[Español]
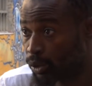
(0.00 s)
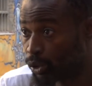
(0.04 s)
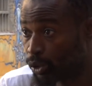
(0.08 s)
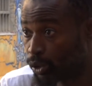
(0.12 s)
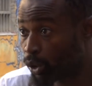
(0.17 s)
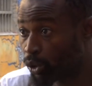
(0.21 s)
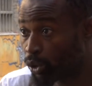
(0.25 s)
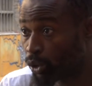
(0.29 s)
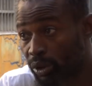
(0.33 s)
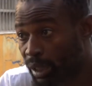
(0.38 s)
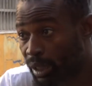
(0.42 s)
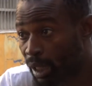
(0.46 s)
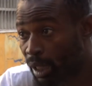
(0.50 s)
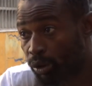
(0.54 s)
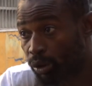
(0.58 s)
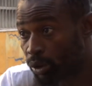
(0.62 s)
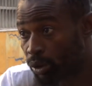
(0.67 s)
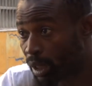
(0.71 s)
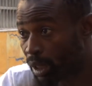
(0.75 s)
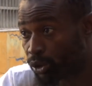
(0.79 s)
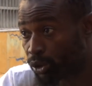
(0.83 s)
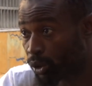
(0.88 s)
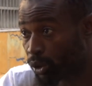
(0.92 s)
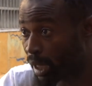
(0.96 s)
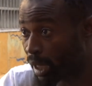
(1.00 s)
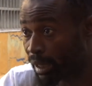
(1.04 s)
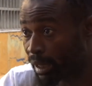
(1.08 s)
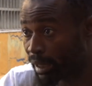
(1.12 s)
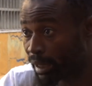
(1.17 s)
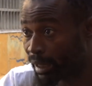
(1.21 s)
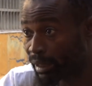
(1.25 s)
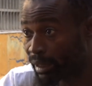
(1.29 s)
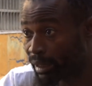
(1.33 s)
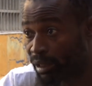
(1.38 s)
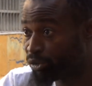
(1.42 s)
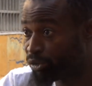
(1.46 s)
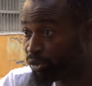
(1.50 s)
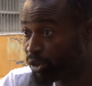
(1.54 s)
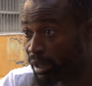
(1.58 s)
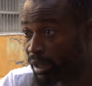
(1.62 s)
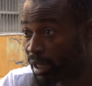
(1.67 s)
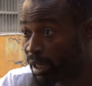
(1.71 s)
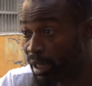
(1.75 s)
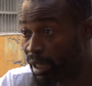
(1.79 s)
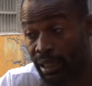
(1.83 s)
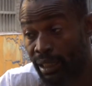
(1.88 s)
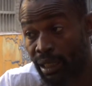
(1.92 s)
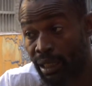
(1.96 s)
Yo no tengo nacionalidad
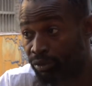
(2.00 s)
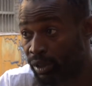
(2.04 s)
definida en